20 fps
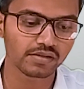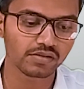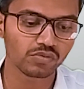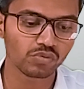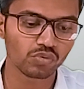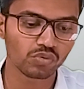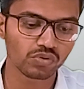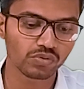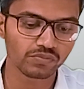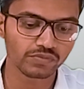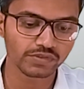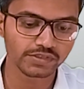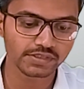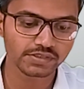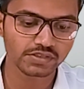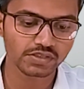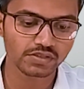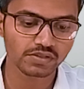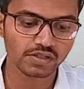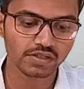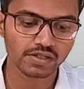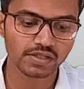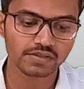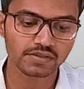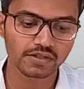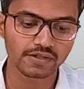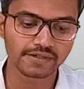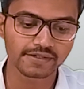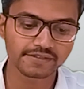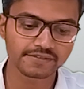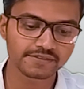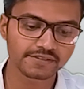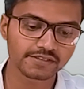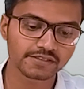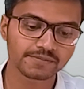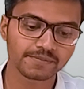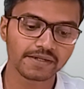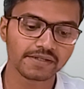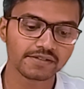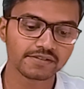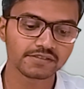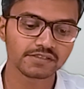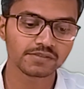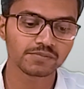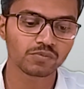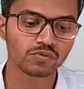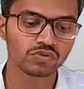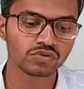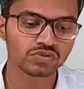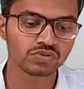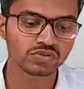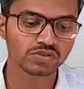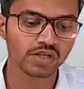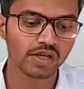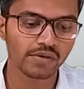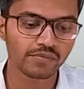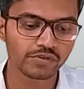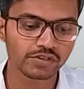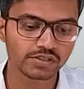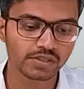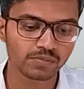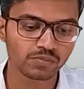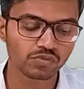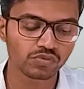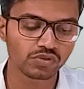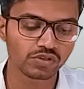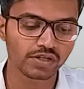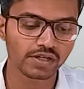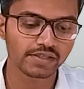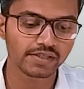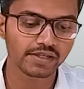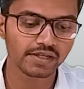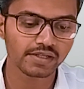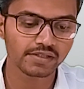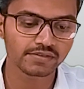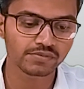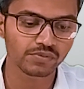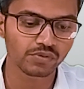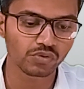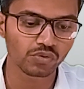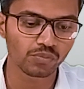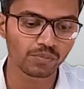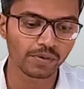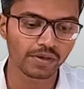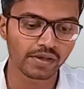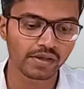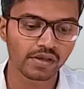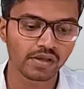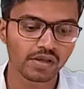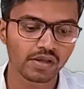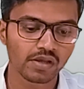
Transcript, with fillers: और विजय शंकर का 36 फैंटसी पॉइंट्स का एवरेज आपको दिखाई देगा इस वेन्यू पे